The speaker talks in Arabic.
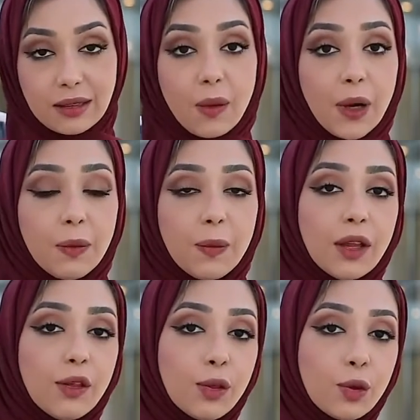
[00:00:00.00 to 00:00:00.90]
طبعا
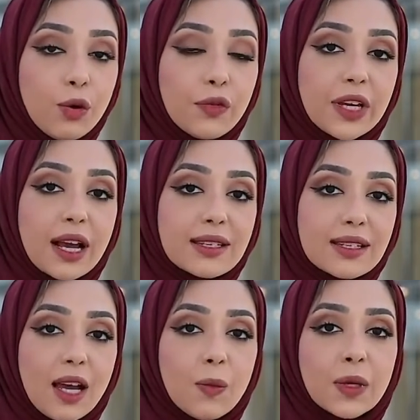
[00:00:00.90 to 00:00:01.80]
بعض الظروف هي
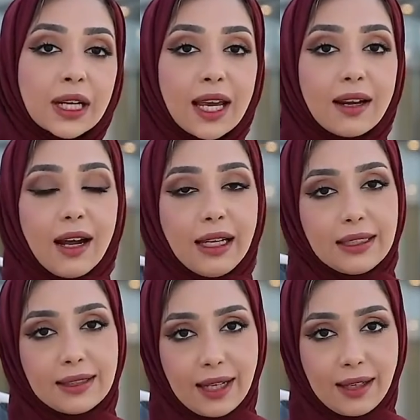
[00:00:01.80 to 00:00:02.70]
أصعب من غيرها
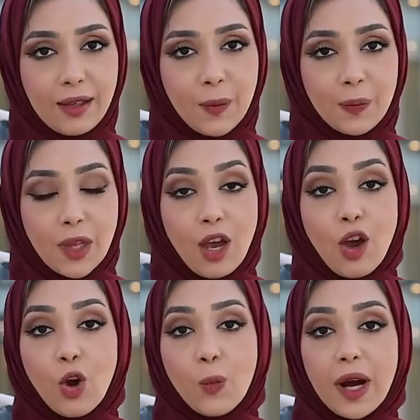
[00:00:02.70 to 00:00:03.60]
على التغيير
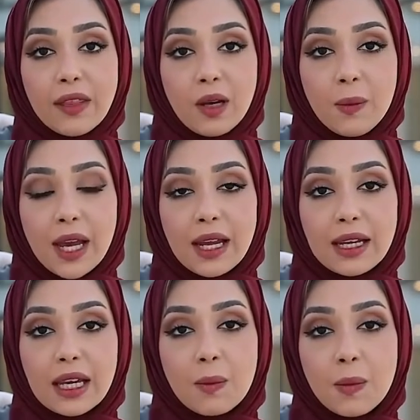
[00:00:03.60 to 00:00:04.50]
وبعض المهن
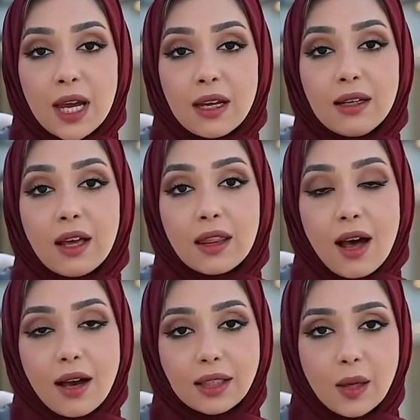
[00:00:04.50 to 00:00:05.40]
هي مهن
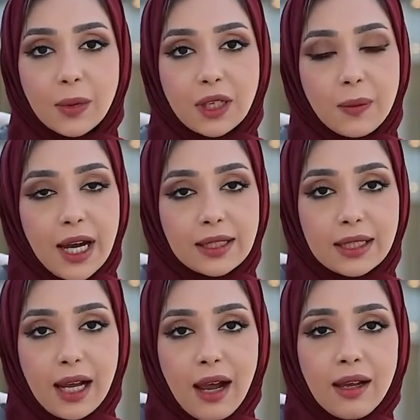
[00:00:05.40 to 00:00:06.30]
ضاغطة بطبيعة
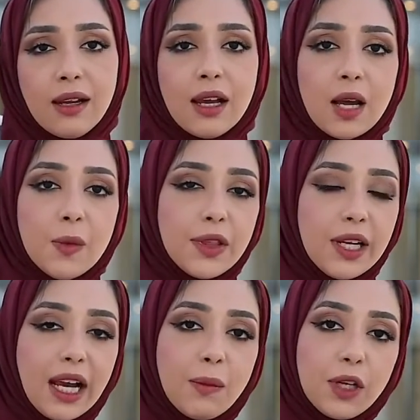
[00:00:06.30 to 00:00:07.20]
الحال
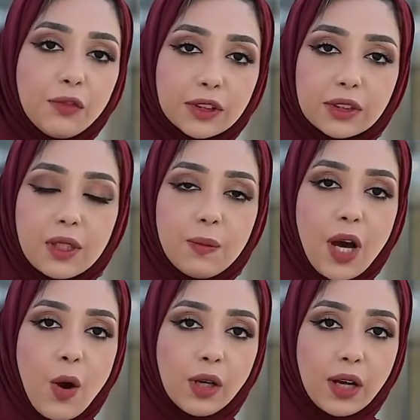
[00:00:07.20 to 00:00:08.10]
مثل العمل في الطب
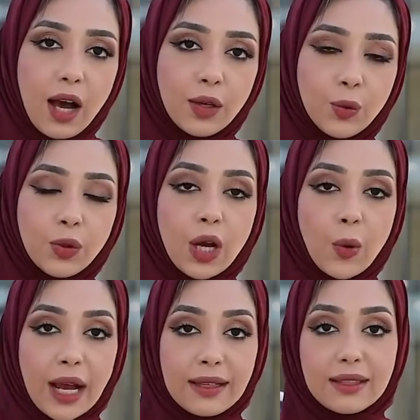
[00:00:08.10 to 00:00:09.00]
أو القانون
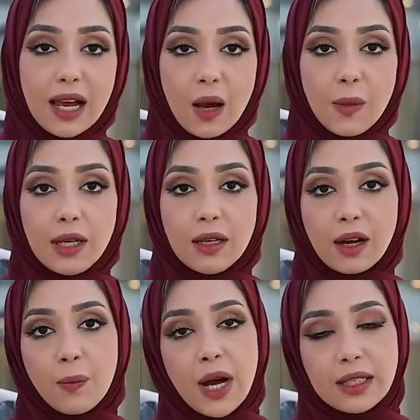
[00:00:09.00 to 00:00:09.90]
أو حتى عمل
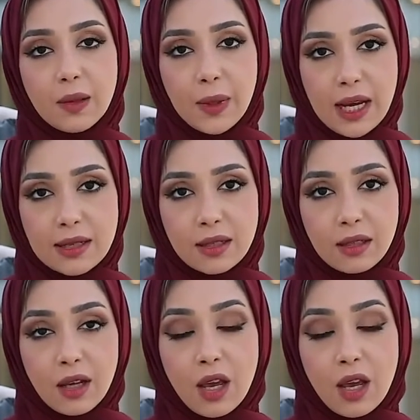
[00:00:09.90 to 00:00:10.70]
ربات المنازل